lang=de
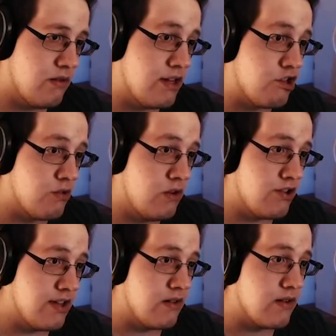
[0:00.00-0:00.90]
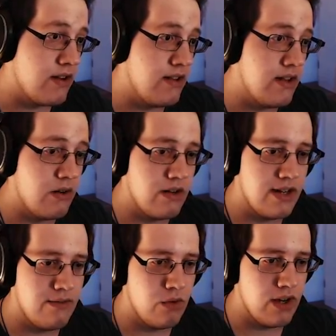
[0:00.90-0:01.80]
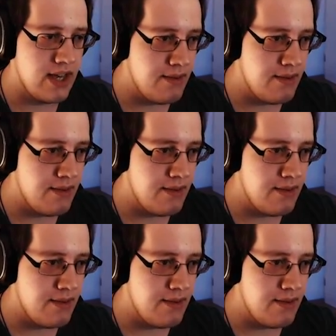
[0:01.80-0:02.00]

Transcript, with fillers: der Stuhl steht noch genau da, wo er